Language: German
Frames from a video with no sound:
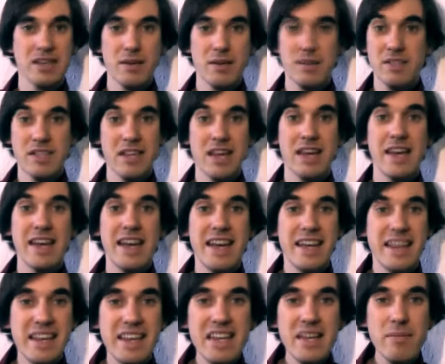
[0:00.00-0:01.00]
Ich habe bisher
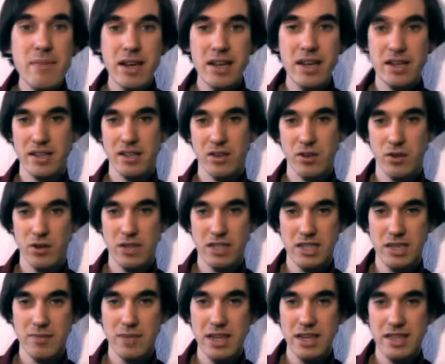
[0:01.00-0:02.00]
niemanden
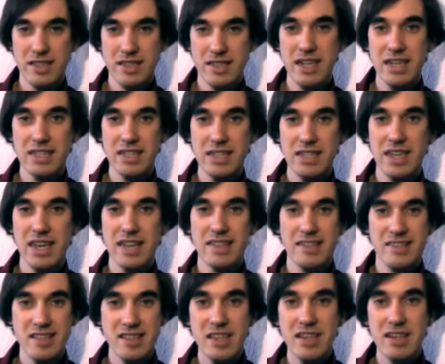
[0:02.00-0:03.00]
gehört, der mir erzählt hätte,
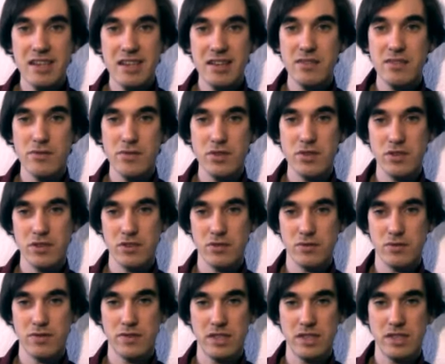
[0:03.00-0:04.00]
Erzieherinnen würden
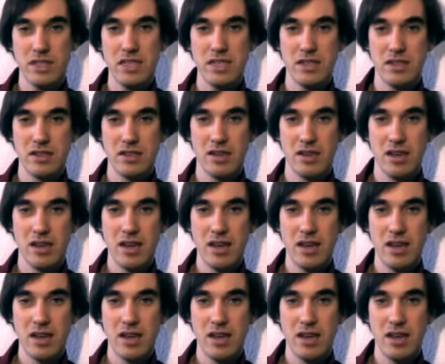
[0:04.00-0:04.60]
genug verdienen.